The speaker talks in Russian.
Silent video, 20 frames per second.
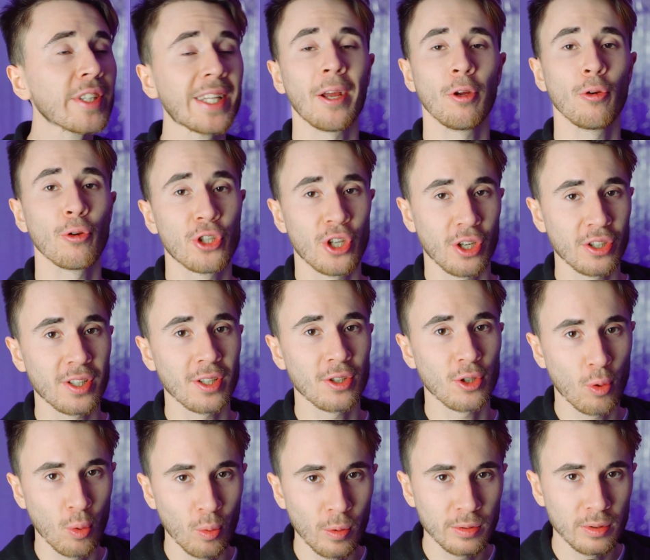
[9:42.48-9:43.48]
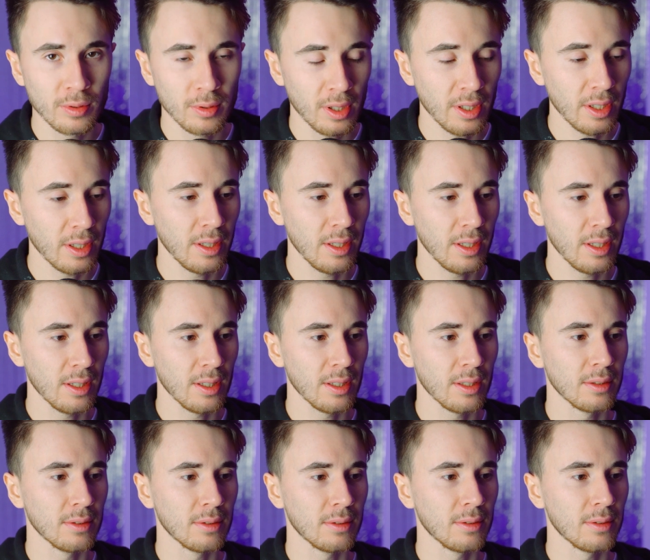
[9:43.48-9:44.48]
выдающихся скул и
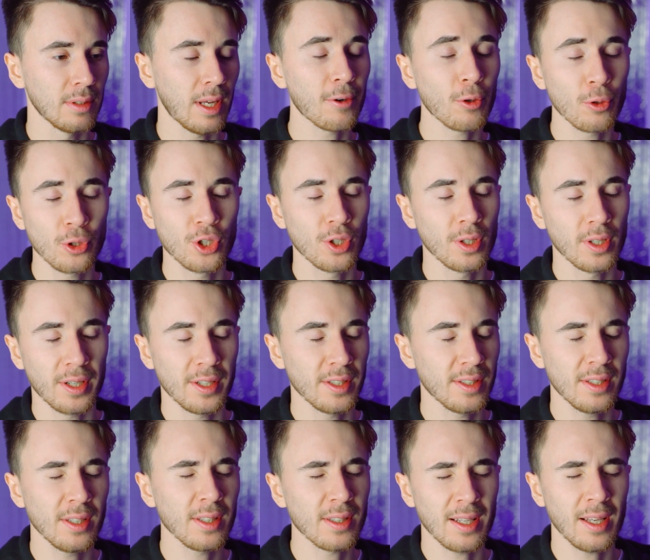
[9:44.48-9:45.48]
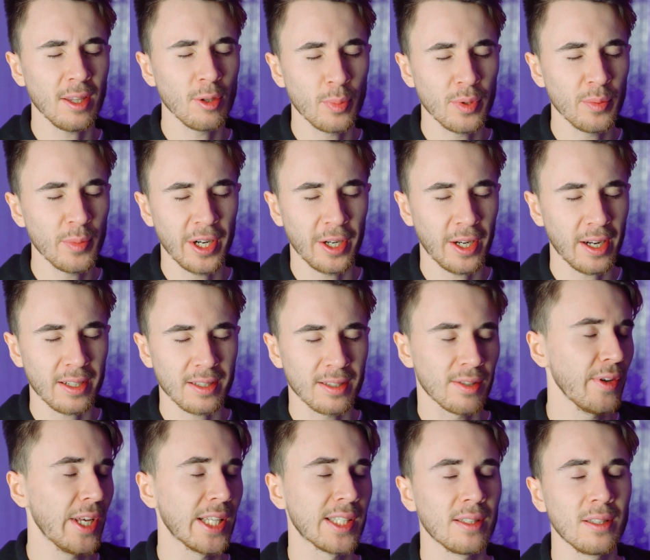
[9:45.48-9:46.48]
нарощенных ресниц. Я не понимаю, как
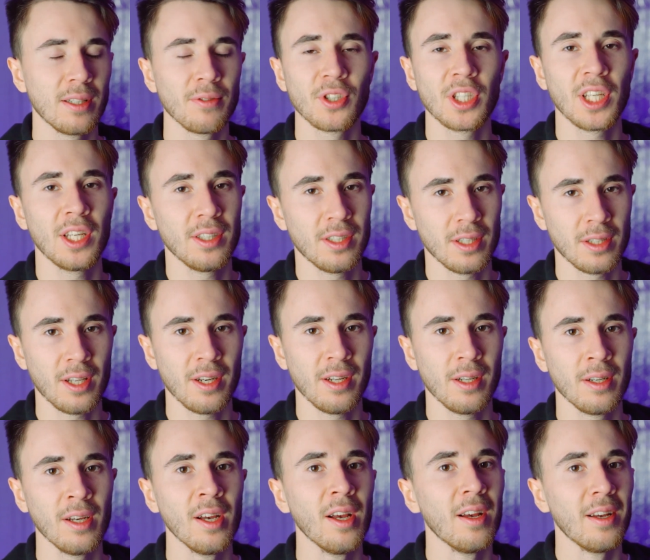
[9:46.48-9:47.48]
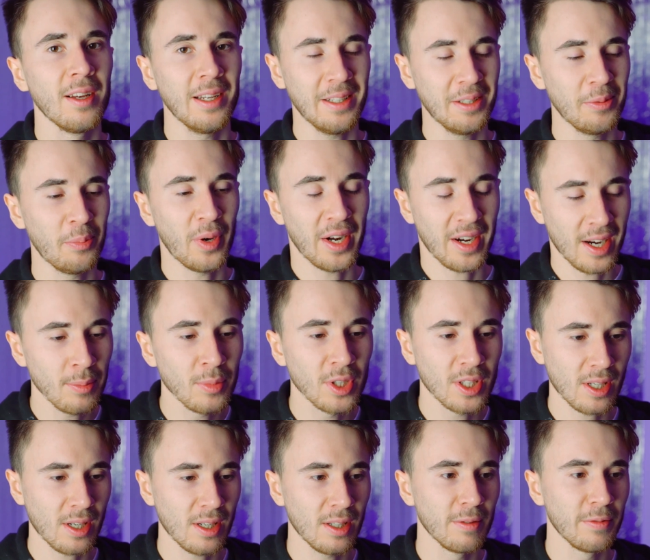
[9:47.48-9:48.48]
связаны все эти три э,
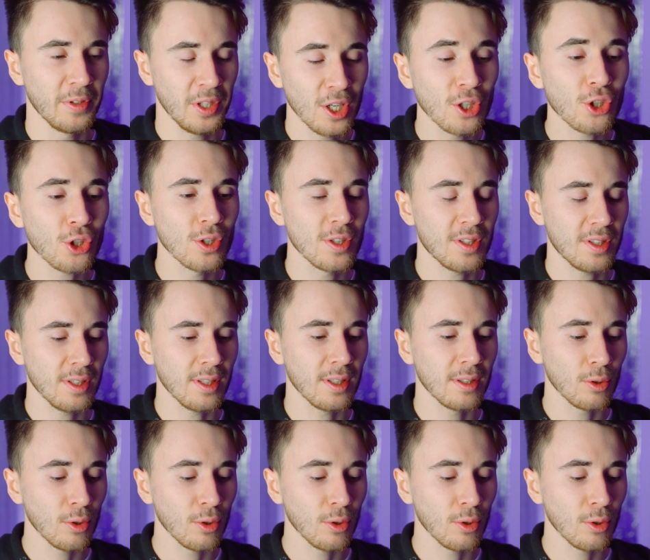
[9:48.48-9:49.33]
параметра внешности,